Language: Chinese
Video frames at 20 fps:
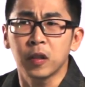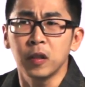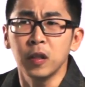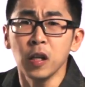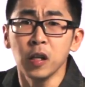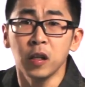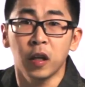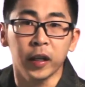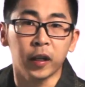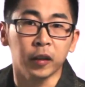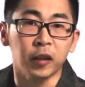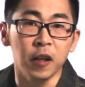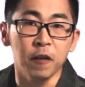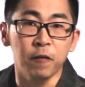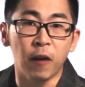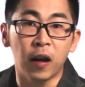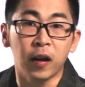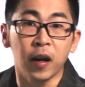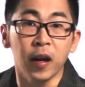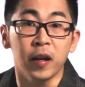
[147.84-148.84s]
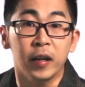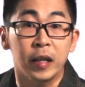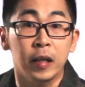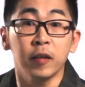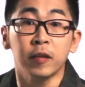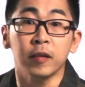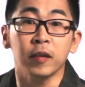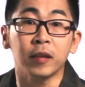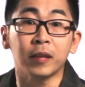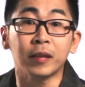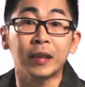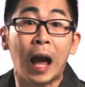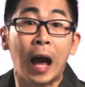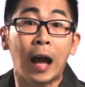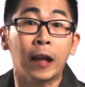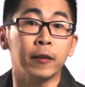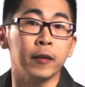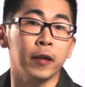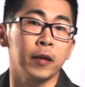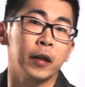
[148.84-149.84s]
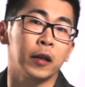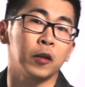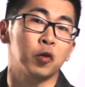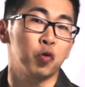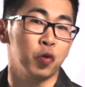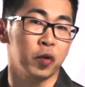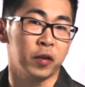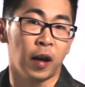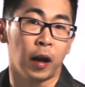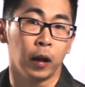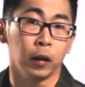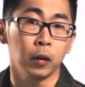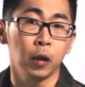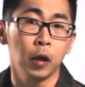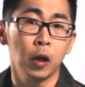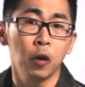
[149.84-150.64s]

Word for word: 任何一个地方可以临时搭建那个剧场，